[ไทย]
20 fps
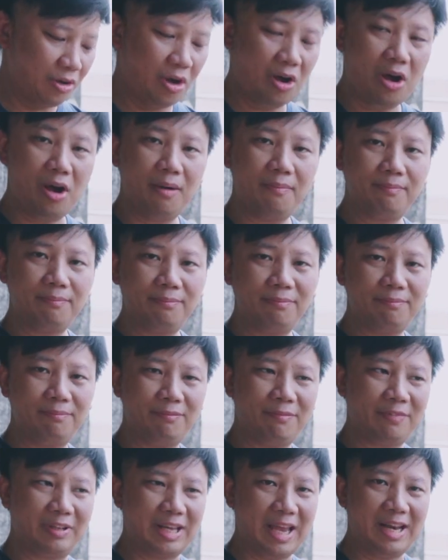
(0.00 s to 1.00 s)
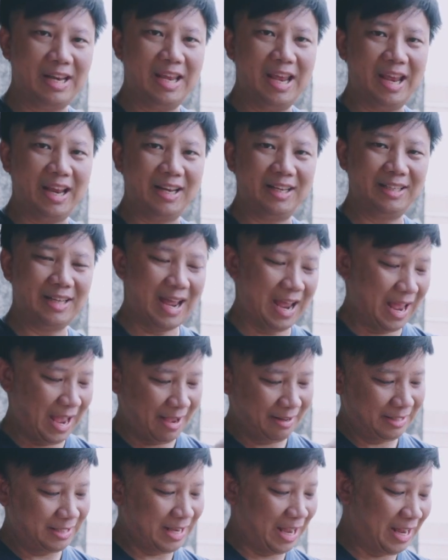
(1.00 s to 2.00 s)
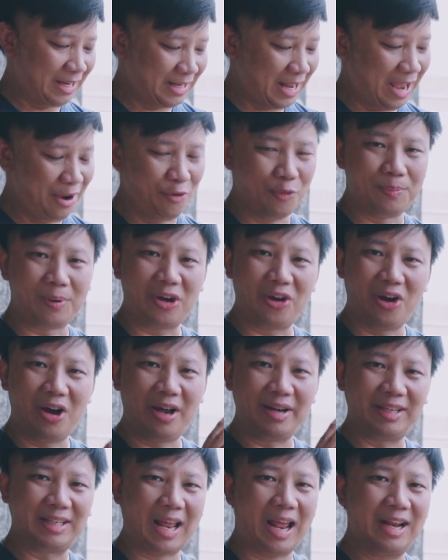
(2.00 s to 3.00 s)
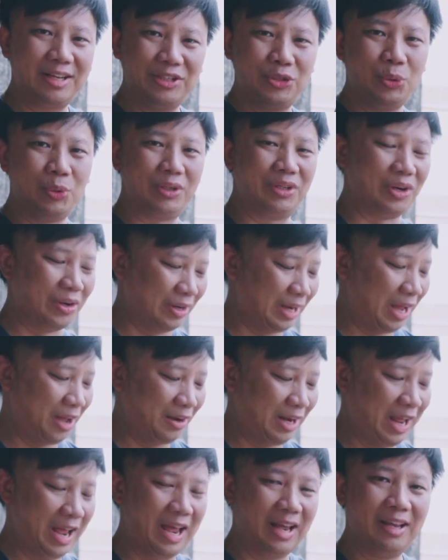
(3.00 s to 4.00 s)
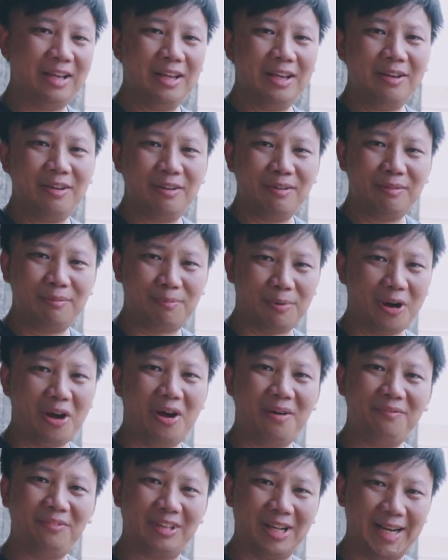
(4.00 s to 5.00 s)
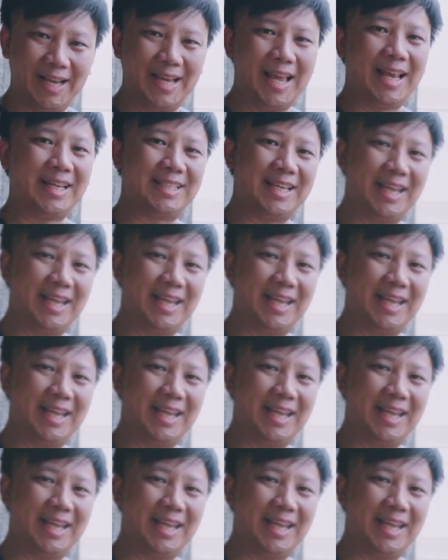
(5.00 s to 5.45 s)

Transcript: ก็แค่นี้เองนะฮะจะได้อุปกรณ์ทั้งชุดของเขาและพร้อมสำหรับการ